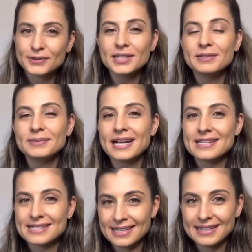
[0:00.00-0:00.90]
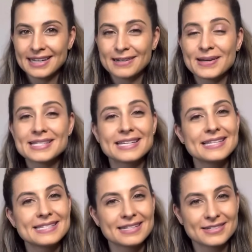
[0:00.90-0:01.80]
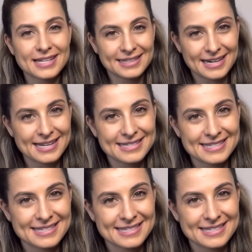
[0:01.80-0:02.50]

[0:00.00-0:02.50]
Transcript: Quando eu me casei, há quase 15 anos atrás,